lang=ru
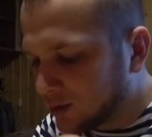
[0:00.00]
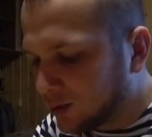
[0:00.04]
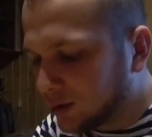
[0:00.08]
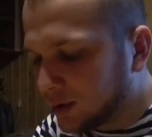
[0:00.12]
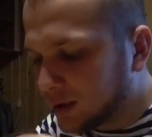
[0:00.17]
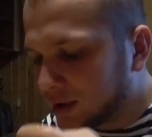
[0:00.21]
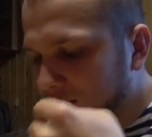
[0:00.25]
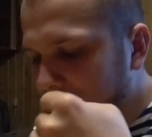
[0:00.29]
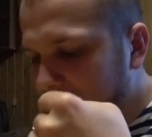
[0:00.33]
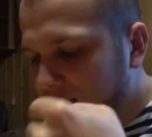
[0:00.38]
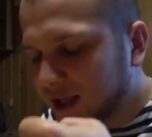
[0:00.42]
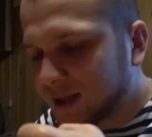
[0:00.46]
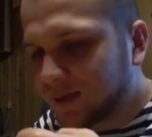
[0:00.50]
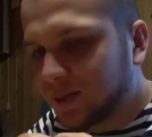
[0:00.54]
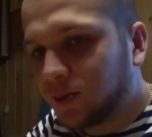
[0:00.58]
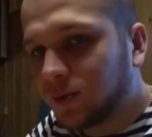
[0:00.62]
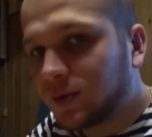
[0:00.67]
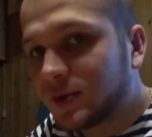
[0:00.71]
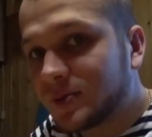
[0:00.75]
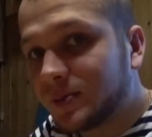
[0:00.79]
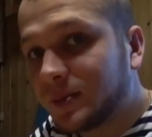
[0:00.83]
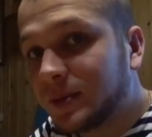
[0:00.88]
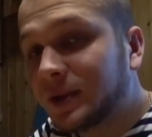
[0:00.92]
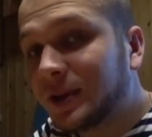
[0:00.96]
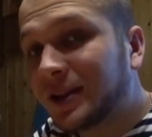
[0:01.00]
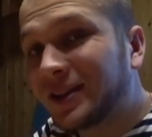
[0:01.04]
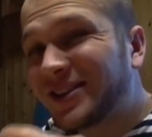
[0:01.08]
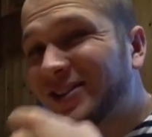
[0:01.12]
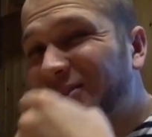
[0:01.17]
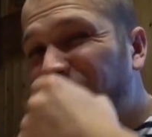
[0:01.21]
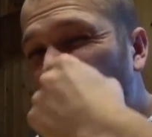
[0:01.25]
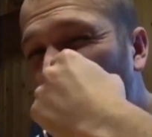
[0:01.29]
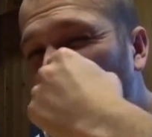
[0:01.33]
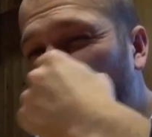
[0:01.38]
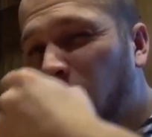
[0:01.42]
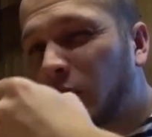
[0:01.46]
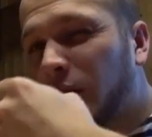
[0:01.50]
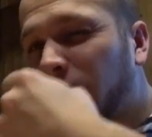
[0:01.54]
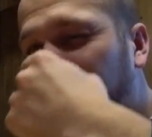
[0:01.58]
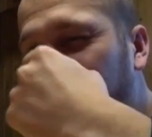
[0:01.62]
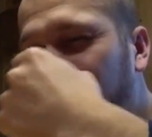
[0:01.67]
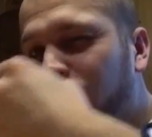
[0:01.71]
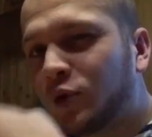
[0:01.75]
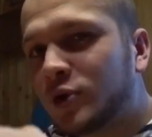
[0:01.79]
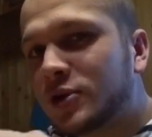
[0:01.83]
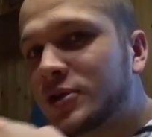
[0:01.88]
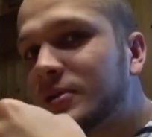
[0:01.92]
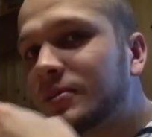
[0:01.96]
года, сейчас бы у вас было
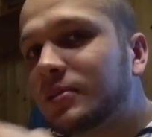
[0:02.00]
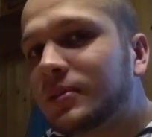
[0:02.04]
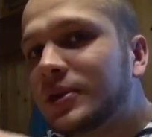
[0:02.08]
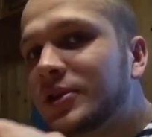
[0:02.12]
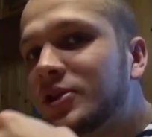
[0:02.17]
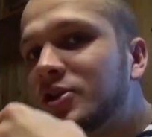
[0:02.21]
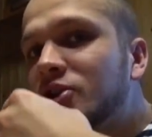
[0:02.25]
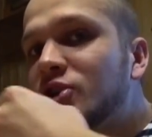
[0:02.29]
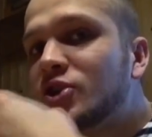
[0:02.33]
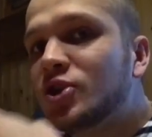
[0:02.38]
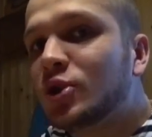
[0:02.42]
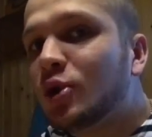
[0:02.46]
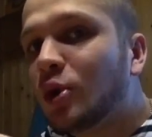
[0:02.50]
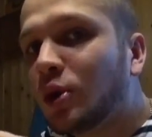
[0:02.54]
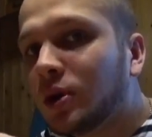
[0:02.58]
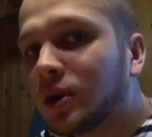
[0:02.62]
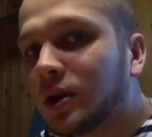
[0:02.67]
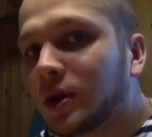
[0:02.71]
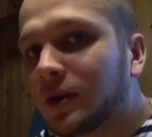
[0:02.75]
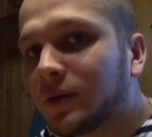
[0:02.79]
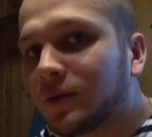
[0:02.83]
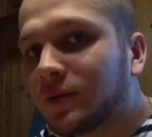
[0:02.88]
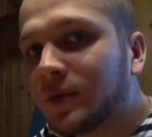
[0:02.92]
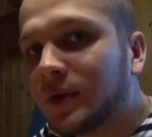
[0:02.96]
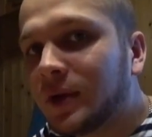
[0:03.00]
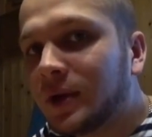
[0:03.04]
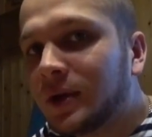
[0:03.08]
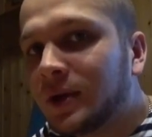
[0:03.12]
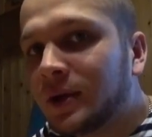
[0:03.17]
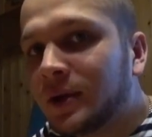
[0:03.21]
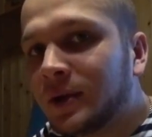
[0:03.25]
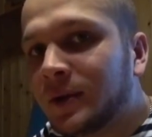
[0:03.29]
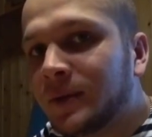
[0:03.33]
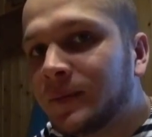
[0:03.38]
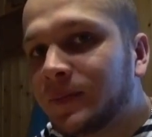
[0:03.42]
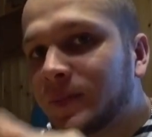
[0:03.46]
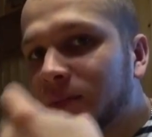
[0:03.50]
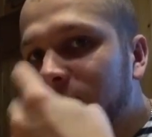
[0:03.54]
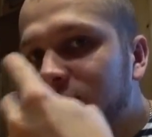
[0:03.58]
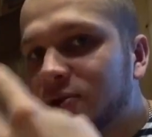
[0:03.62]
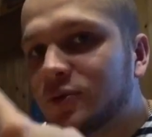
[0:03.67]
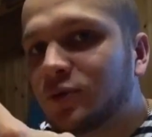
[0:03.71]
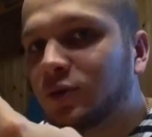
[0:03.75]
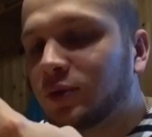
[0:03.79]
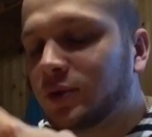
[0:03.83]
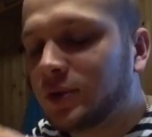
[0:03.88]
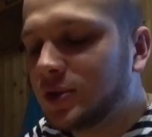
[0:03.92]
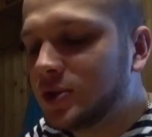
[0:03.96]
48 тысяч долларов с
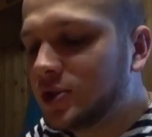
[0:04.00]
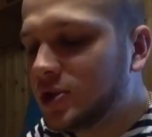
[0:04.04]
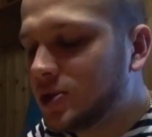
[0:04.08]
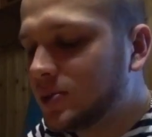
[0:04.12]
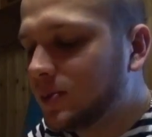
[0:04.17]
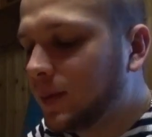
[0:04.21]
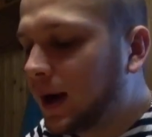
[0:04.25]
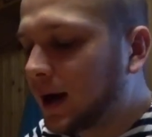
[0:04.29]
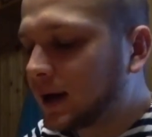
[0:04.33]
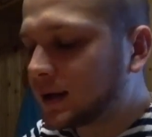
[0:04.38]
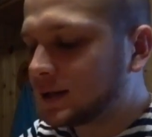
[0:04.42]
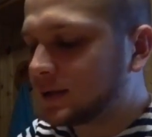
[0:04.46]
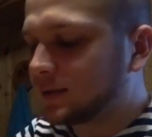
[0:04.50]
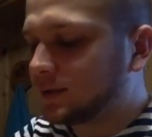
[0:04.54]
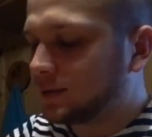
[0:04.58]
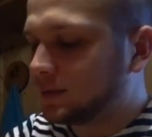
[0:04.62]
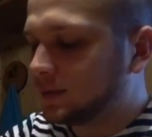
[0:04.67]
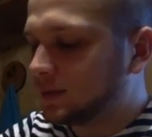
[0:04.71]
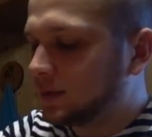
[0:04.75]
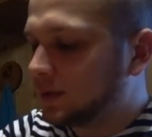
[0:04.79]
2000 баксов.